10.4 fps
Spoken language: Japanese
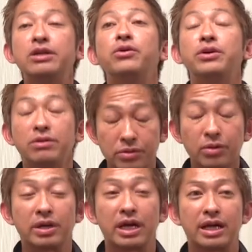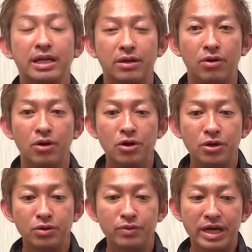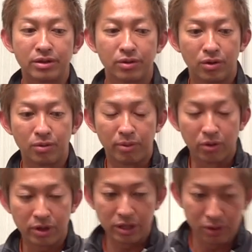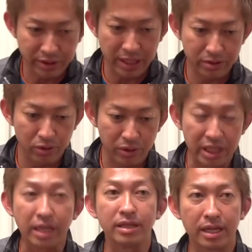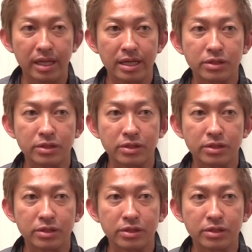ろいろそう体のウエイトをボールに乗せる動きだったり、